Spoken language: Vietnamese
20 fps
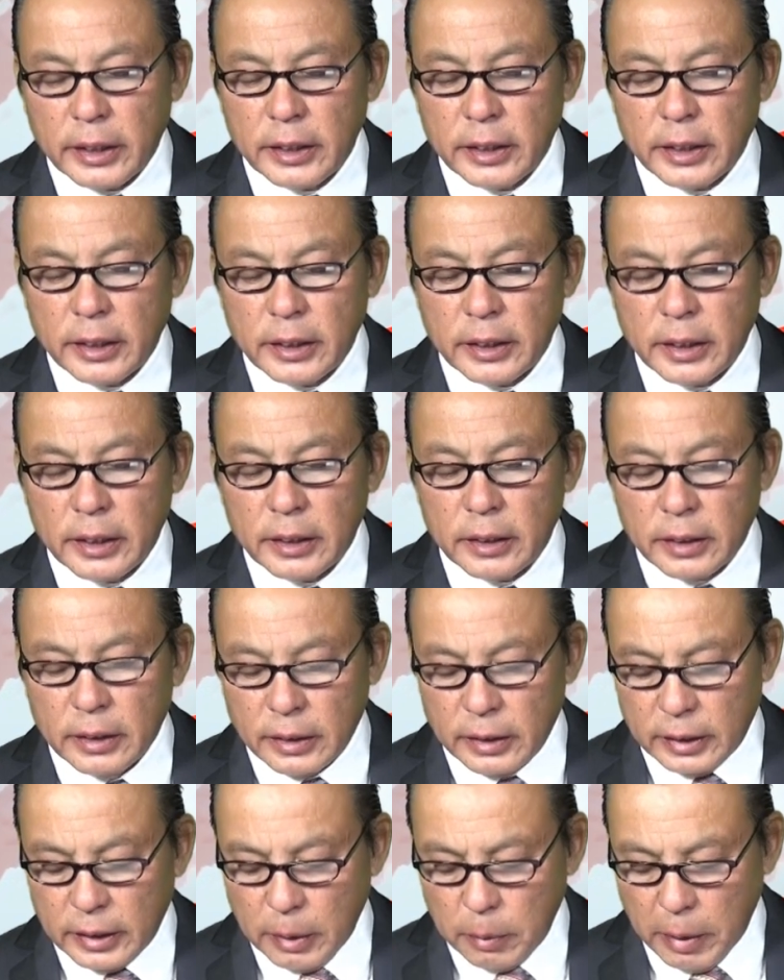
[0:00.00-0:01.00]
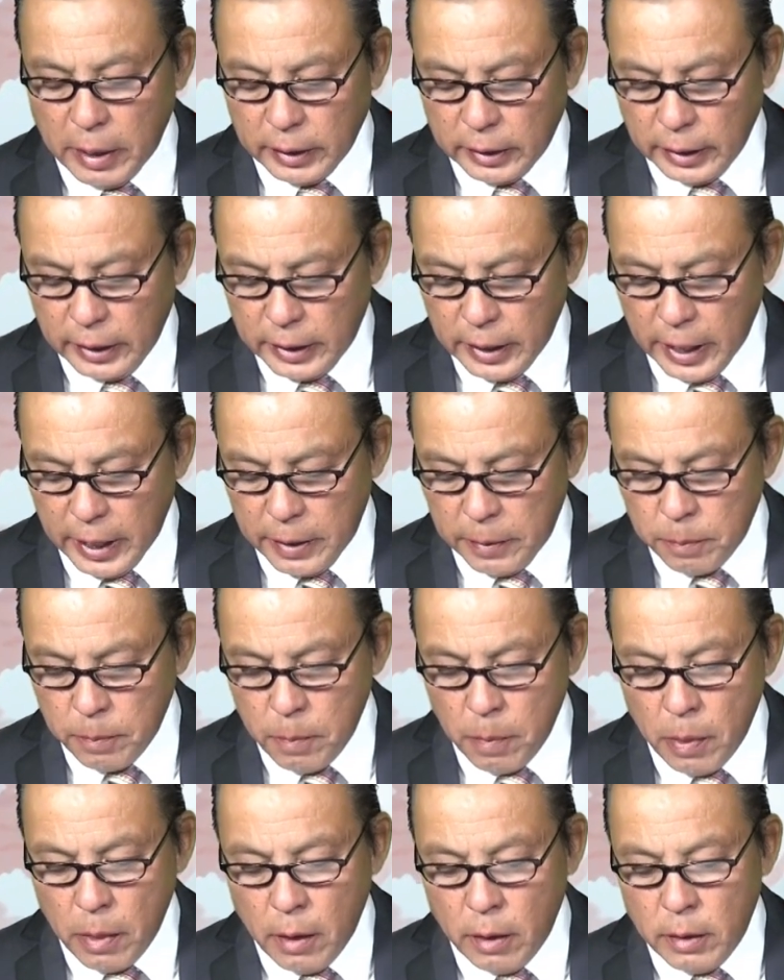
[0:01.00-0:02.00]
cái cái cái cái bản tin này
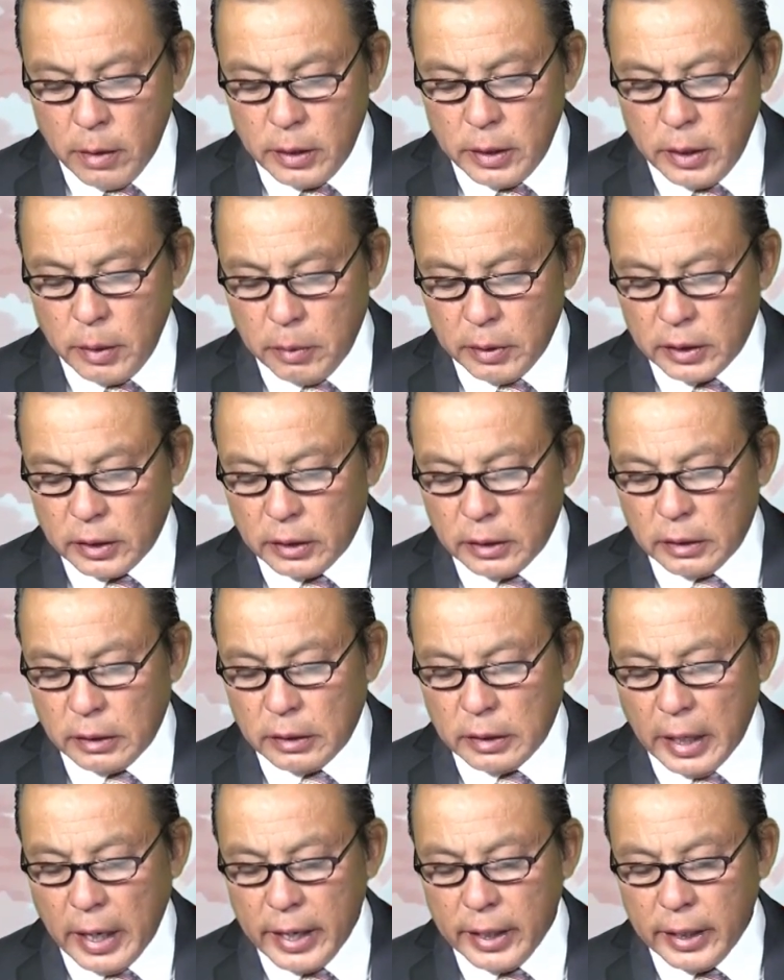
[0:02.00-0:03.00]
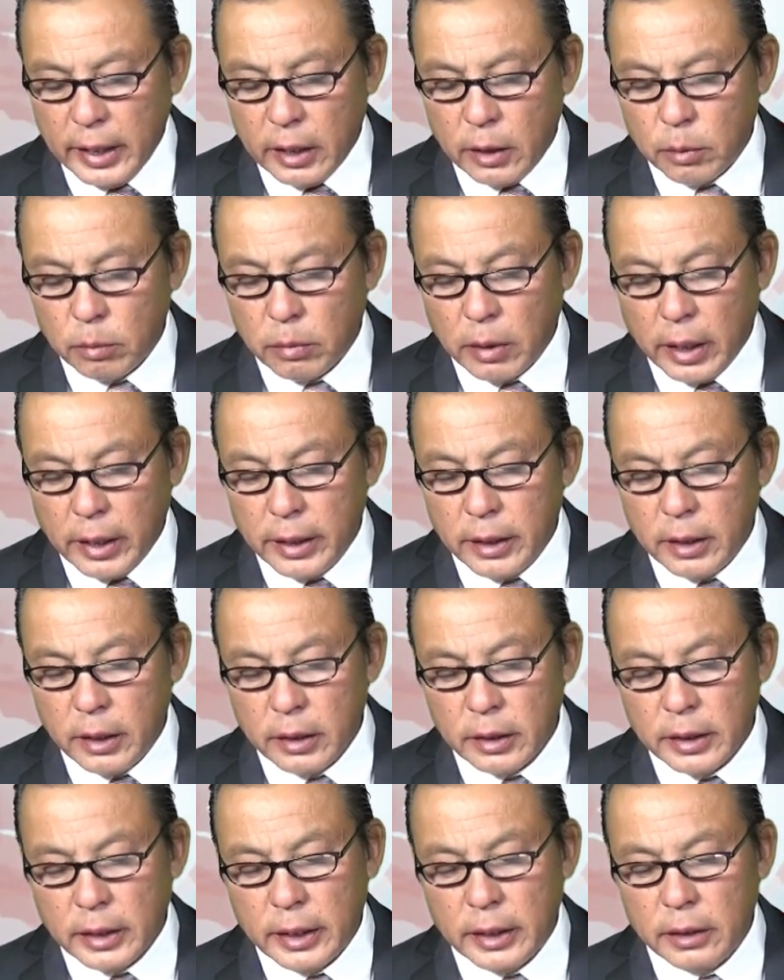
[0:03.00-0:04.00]
nhưng mà sáng ngày hôm nay đó
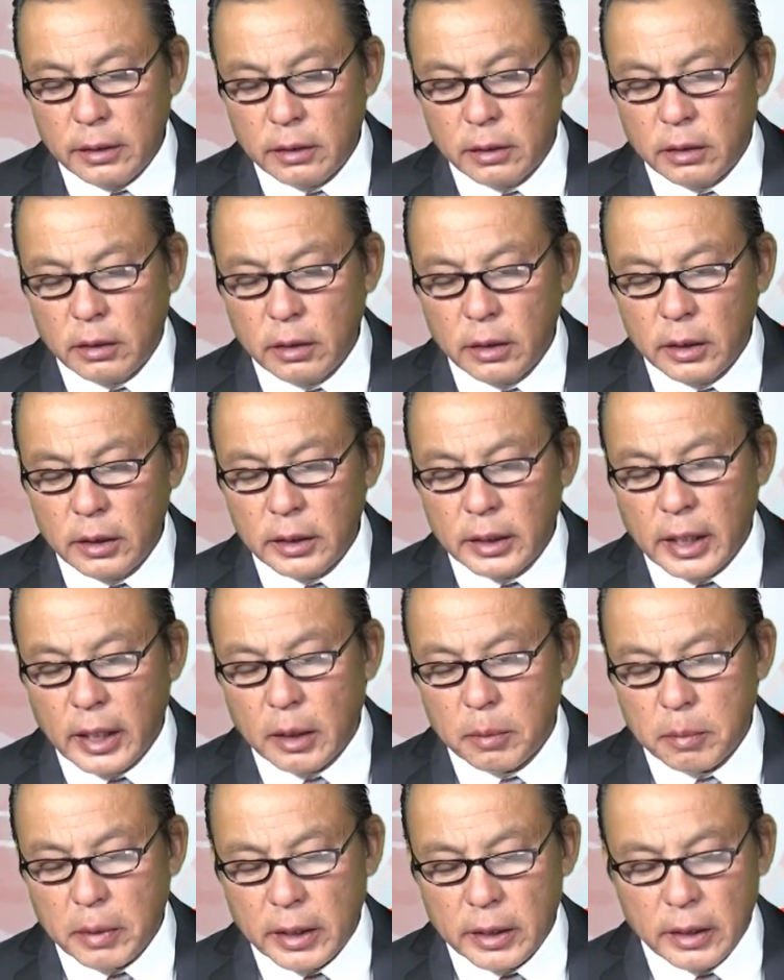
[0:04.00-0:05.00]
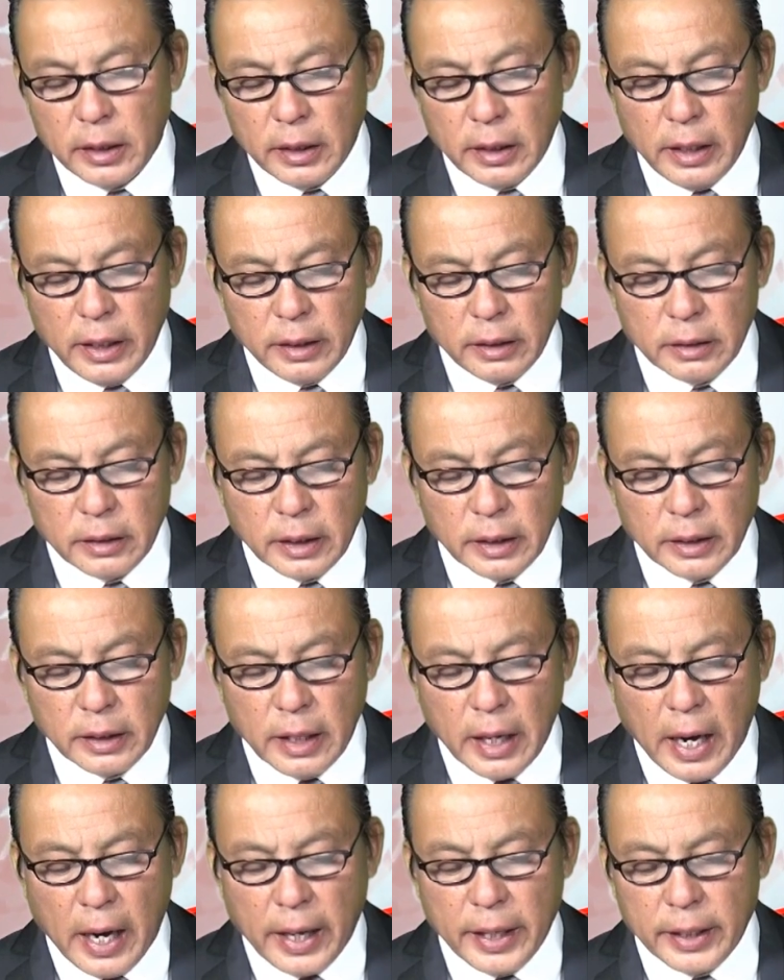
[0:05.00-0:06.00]
khi trước giờ mà em đi lên trên
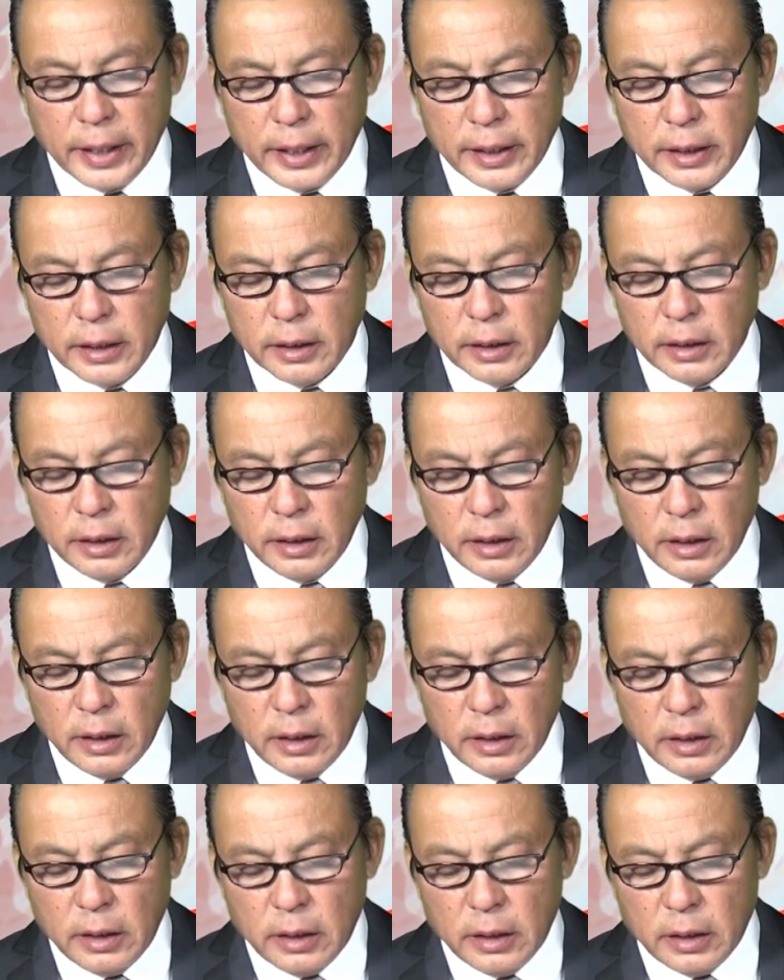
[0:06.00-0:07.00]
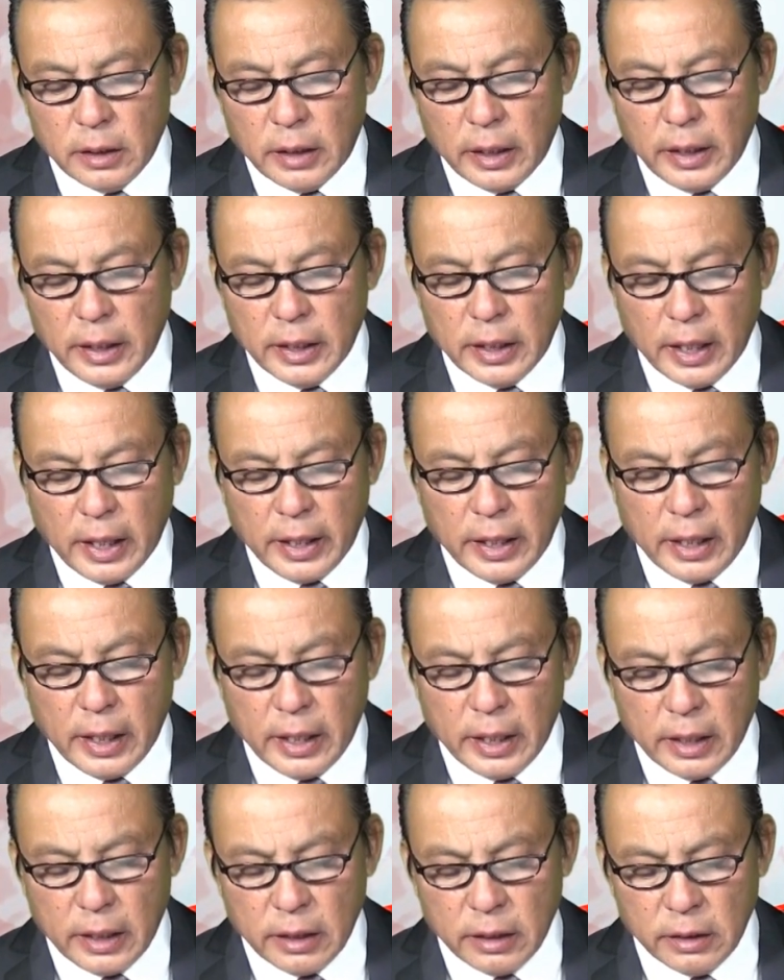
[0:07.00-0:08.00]
đài này đó thì lại
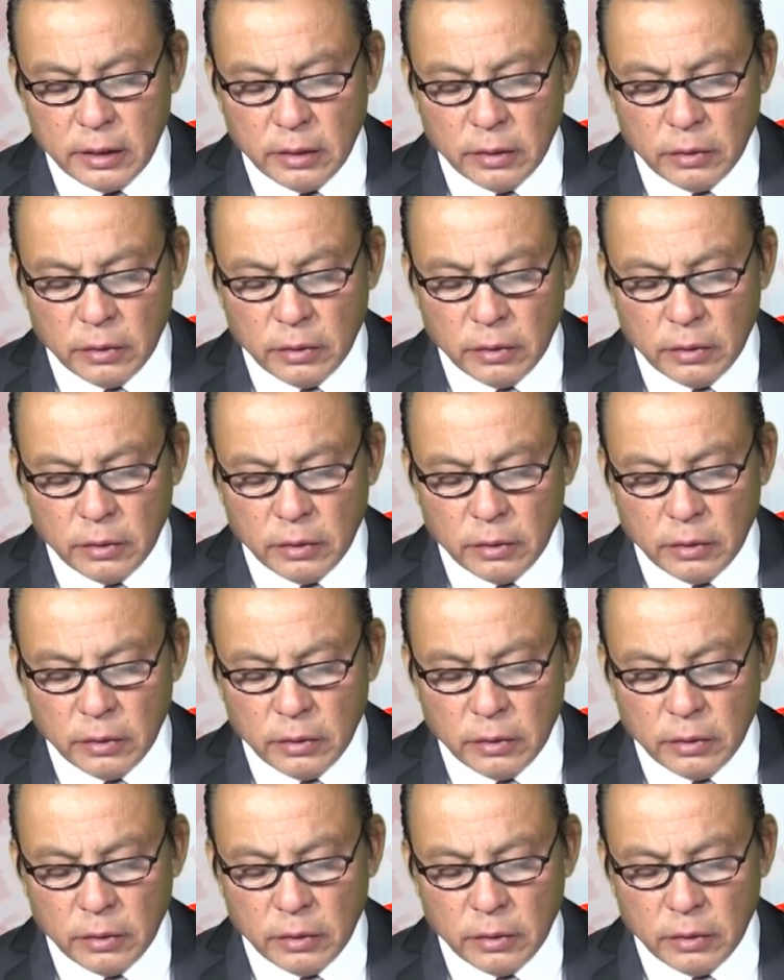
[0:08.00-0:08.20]
là